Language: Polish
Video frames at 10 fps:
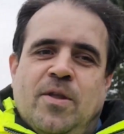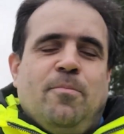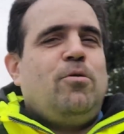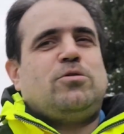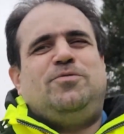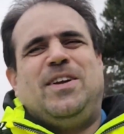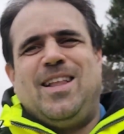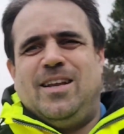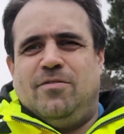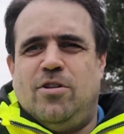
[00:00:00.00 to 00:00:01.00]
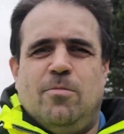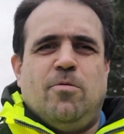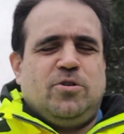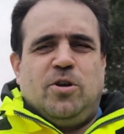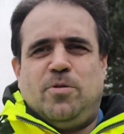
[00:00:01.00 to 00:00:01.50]
Plus oświetlenie w domu,
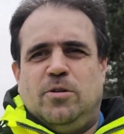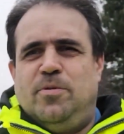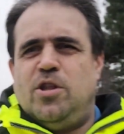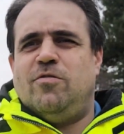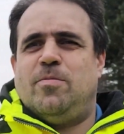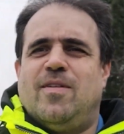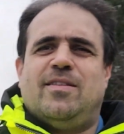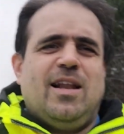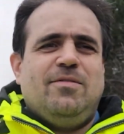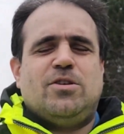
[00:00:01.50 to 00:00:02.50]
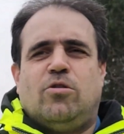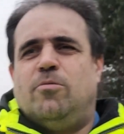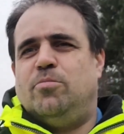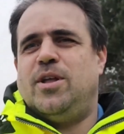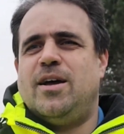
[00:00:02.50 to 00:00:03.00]
czyli prąd bytowy, prawda, telewizor,
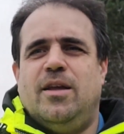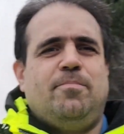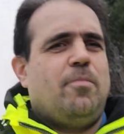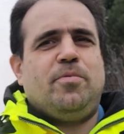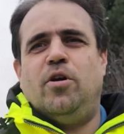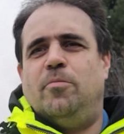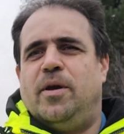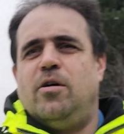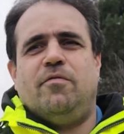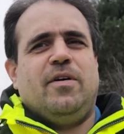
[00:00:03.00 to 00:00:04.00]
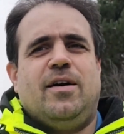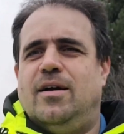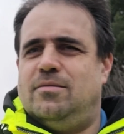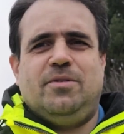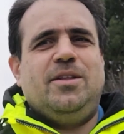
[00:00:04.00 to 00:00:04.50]
komputery, pompki
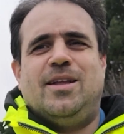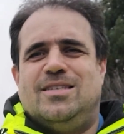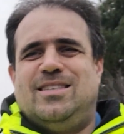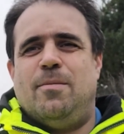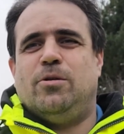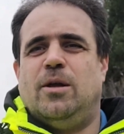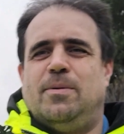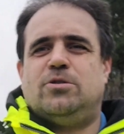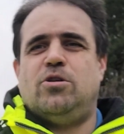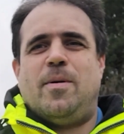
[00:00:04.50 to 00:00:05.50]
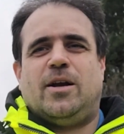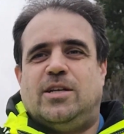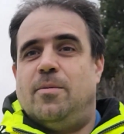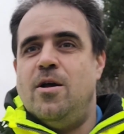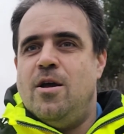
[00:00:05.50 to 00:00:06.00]
obiegowe, inne systemy, które pracują, jakaś
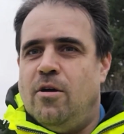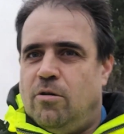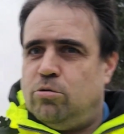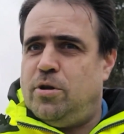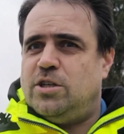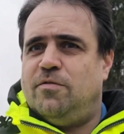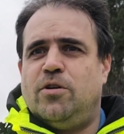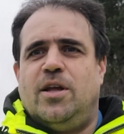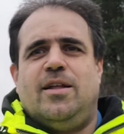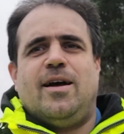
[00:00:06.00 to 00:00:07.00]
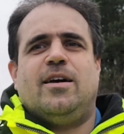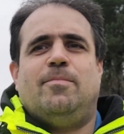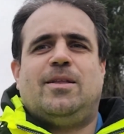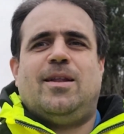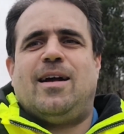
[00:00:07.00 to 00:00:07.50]
tam gotujecie wodę na
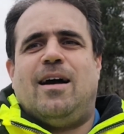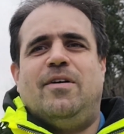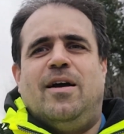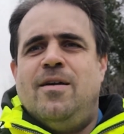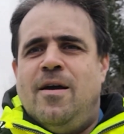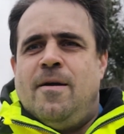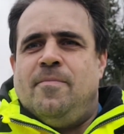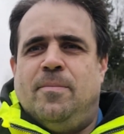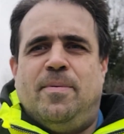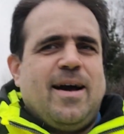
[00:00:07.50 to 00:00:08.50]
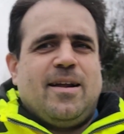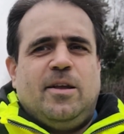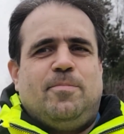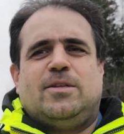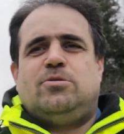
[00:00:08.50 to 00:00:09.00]
herbatę, na kawę,
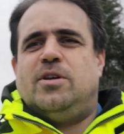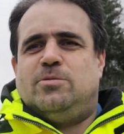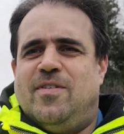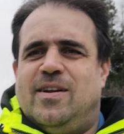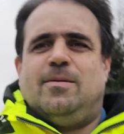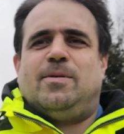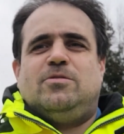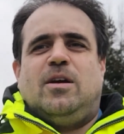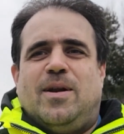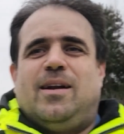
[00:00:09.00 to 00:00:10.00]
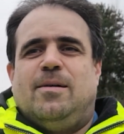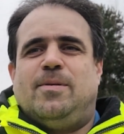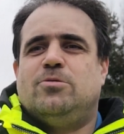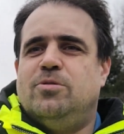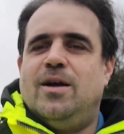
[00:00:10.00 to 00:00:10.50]
piekarnik pracuje, zmywarka pracuje, pralka
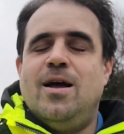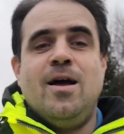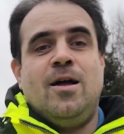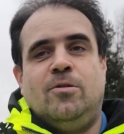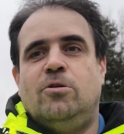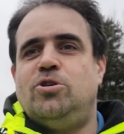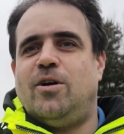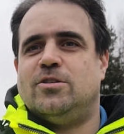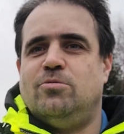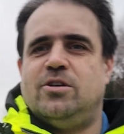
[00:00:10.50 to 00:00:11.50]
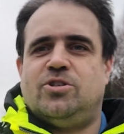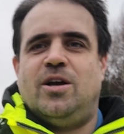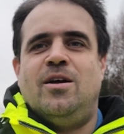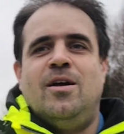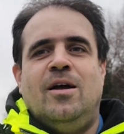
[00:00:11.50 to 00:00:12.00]
pracuje. No i się okazuje, że
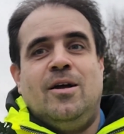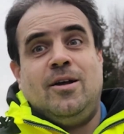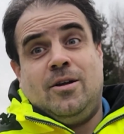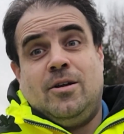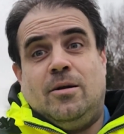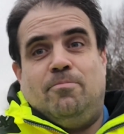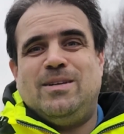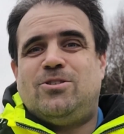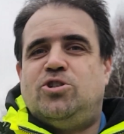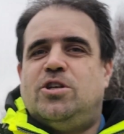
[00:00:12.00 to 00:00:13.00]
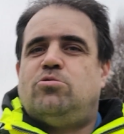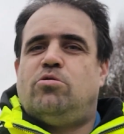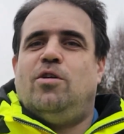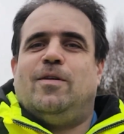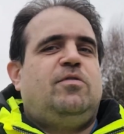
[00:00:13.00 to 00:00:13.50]
bez 30
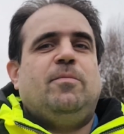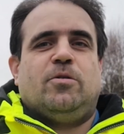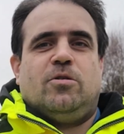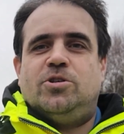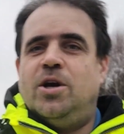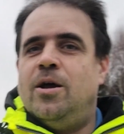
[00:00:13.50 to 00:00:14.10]
kW nie podchodzi.